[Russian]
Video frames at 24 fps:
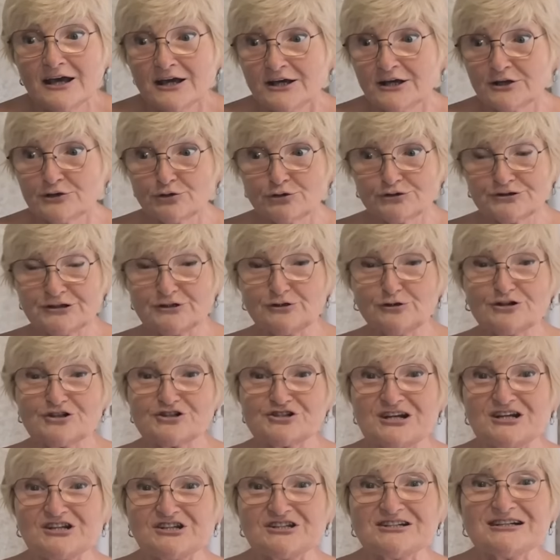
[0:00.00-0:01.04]
И тут идет
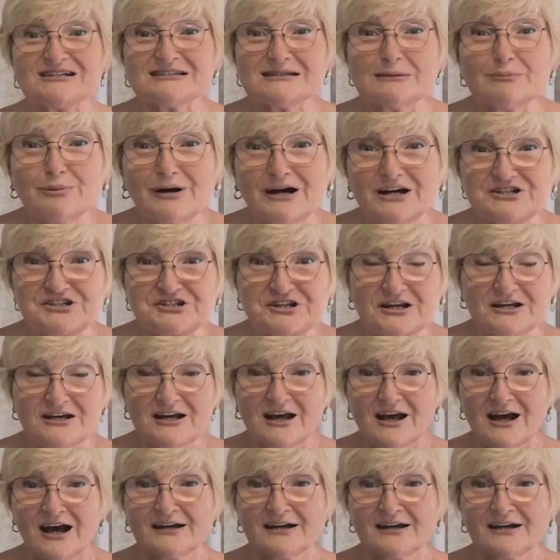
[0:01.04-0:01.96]
женщина с собачкой.